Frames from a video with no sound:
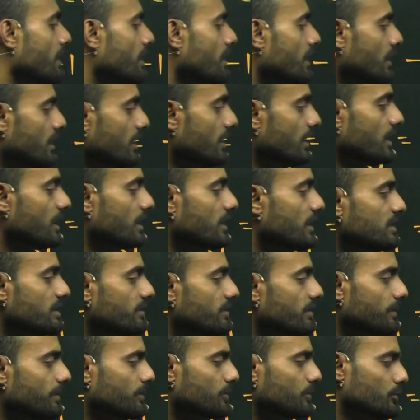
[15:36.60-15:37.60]
लेकिन जब
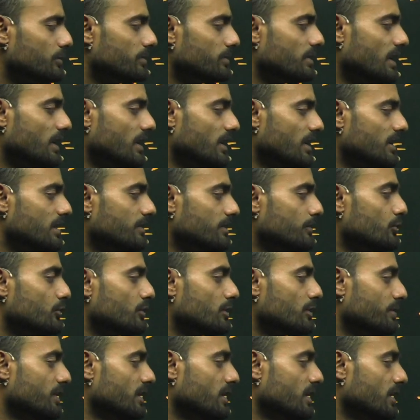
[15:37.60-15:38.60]
आप कोवैलेंट बॉन्ड
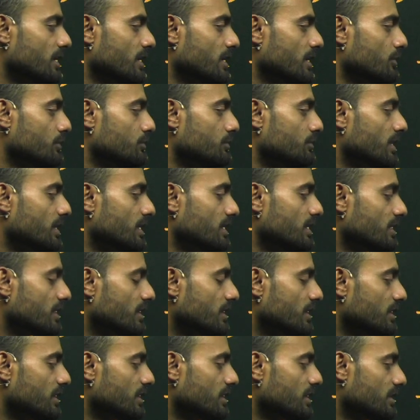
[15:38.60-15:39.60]
पढ़ेंगे तो वहाँ
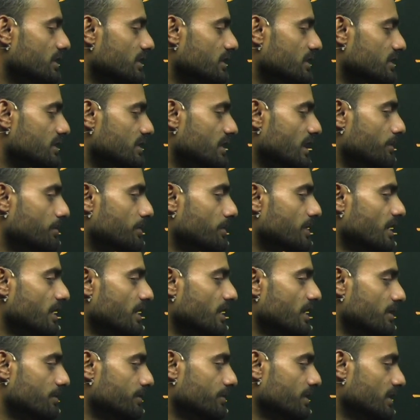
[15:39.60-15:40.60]
देखेंगे कि इस टाइप का
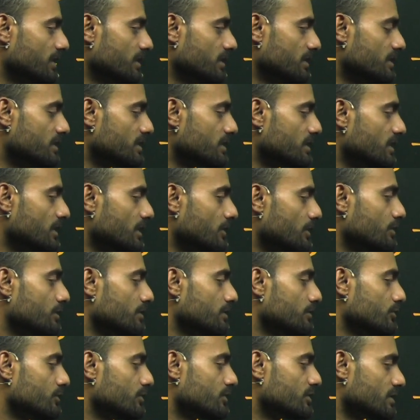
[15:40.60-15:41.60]
एलिमेंट जिसके आउटर
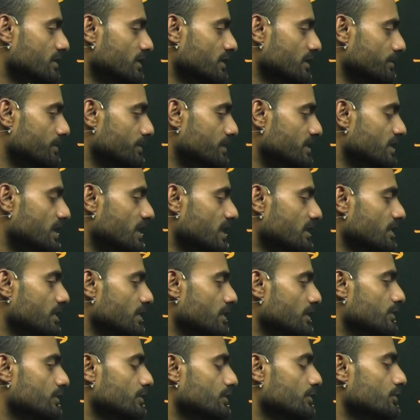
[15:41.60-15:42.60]
मोस्ट सेल में सात
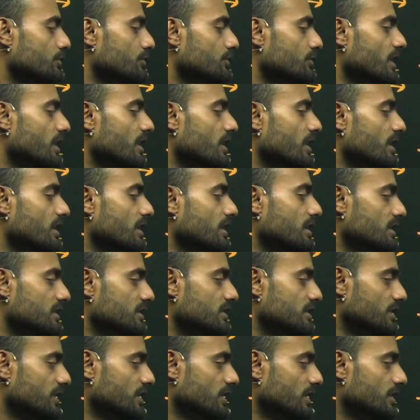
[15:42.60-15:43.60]
इलेक्ट्रॉन होता है या
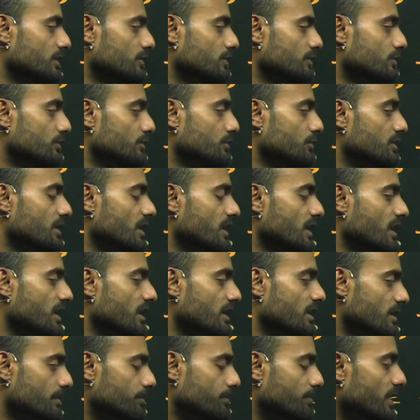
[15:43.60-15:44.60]
छः इलेक्ट्रॉन होता है या
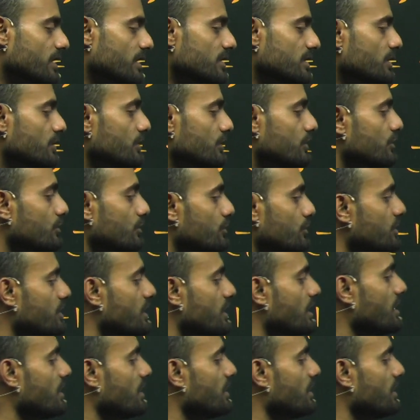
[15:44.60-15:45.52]
पाँच इलेक्ट्रॉन होता है